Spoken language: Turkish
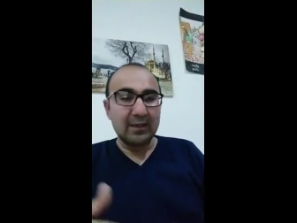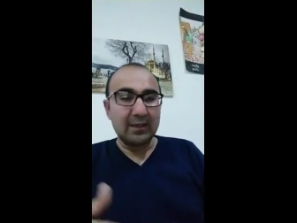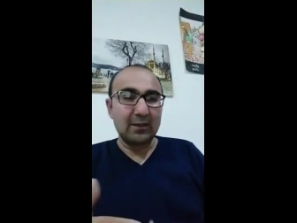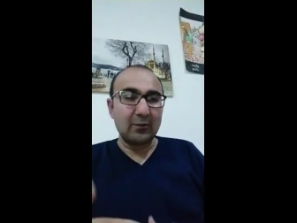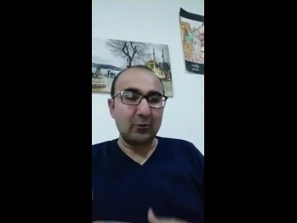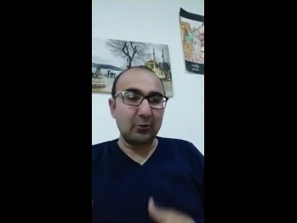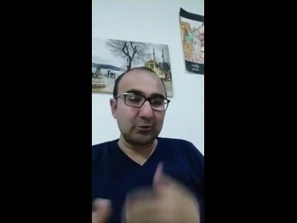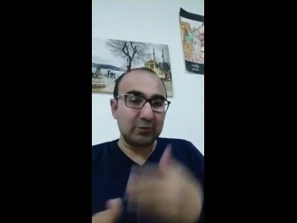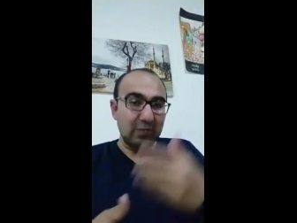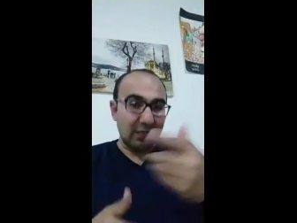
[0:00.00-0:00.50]

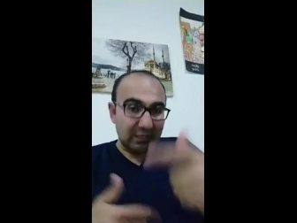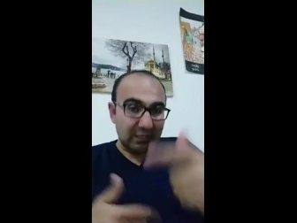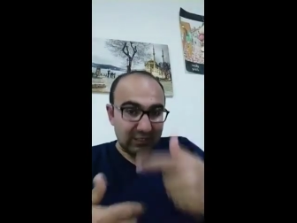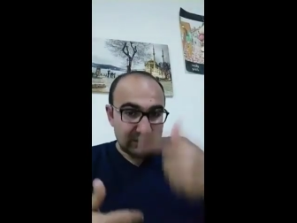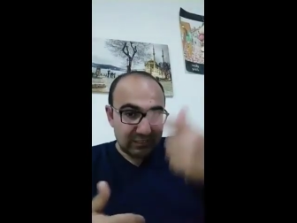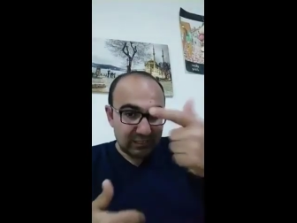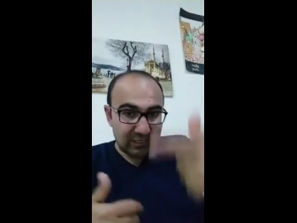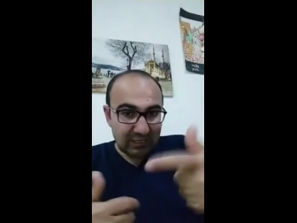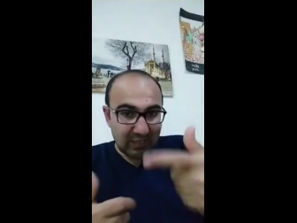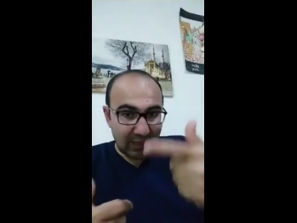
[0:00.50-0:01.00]
O tek
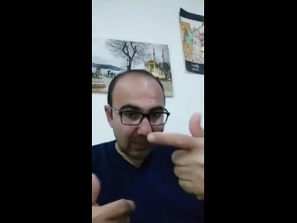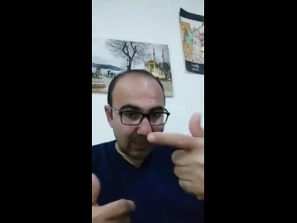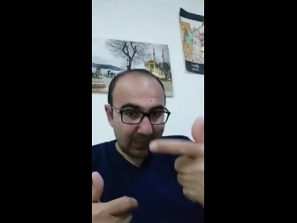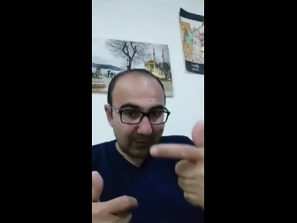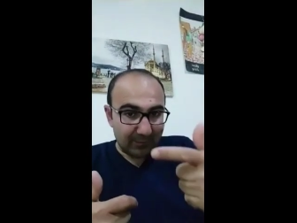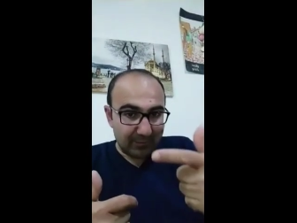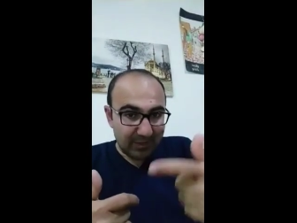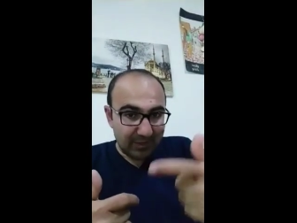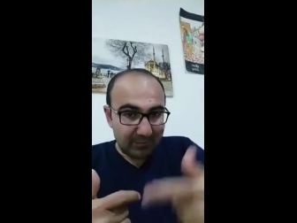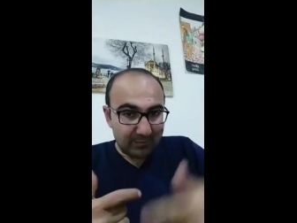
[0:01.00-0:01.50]
kişinin yanında
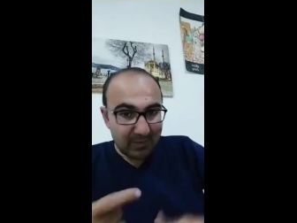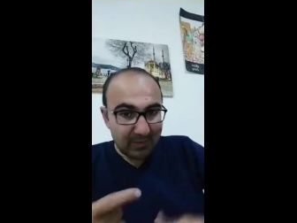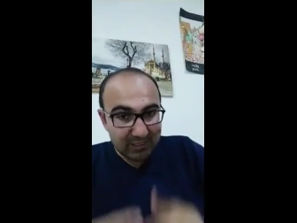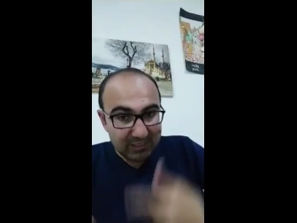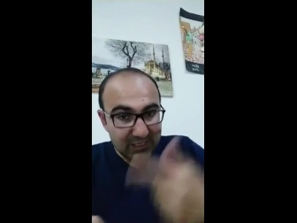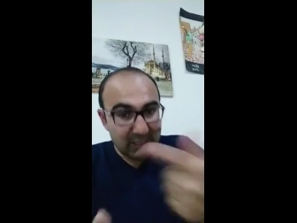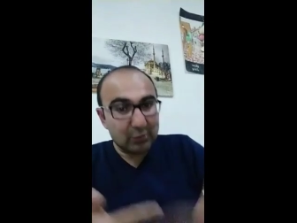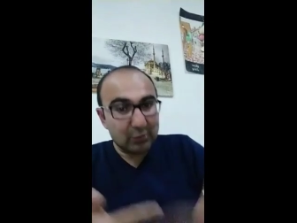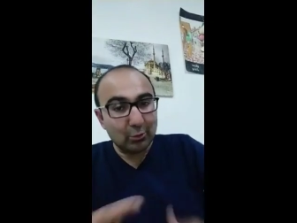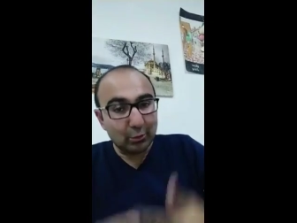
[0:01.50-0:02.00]
bir de
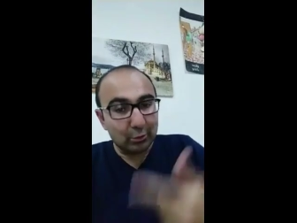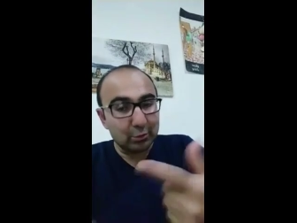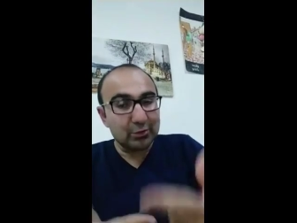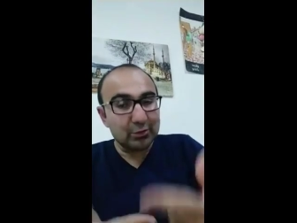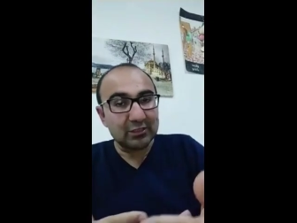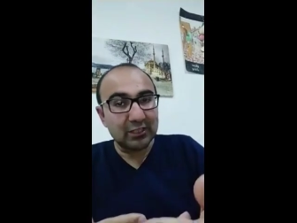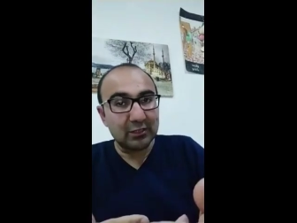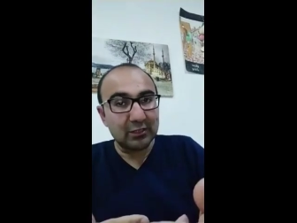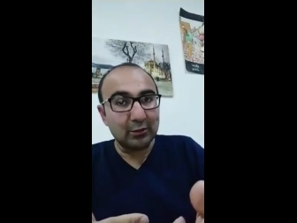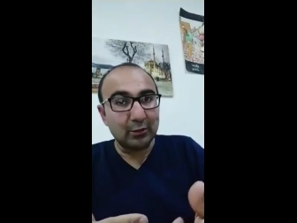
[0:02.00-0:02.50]
meclis
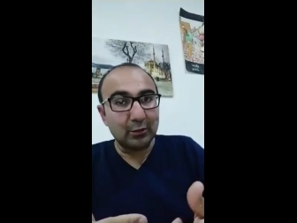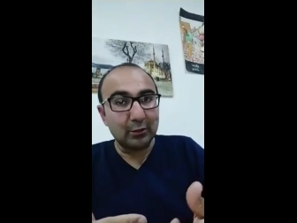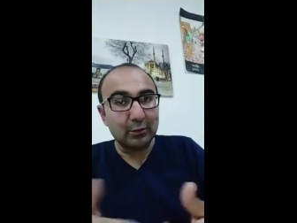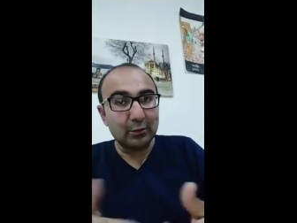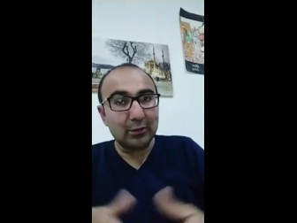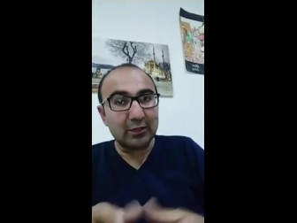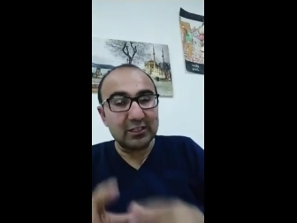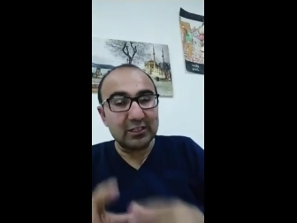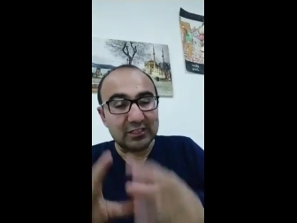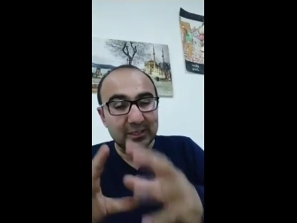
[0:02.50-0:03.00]
olursa ne oluyor?
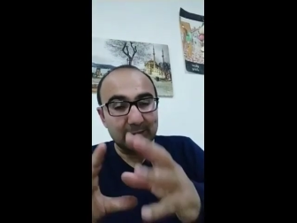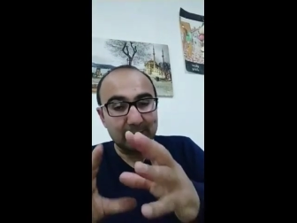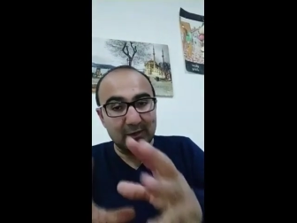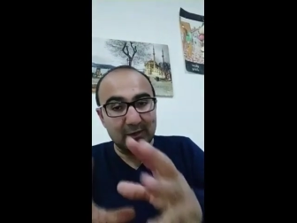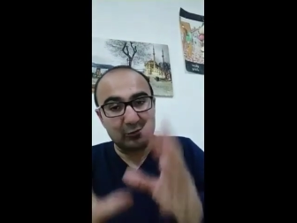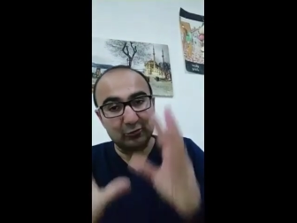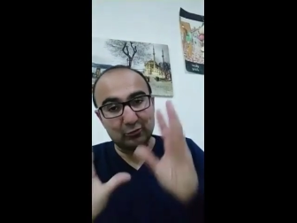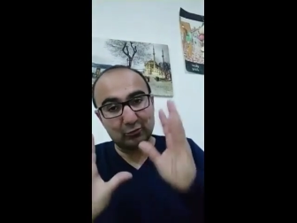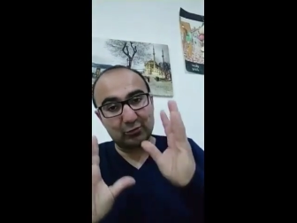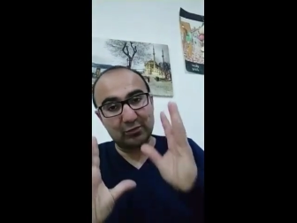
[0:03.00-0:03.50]
İşte
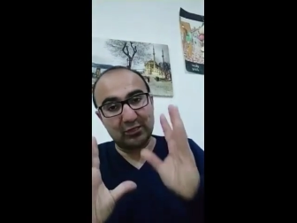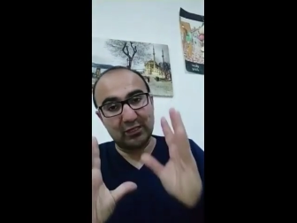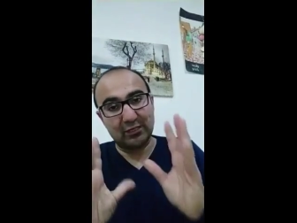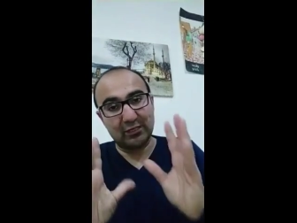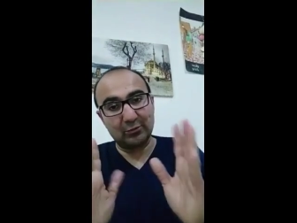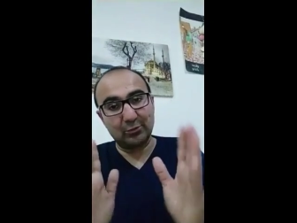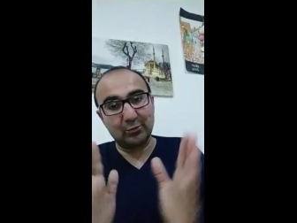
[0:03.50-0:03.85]
meşrutiyet.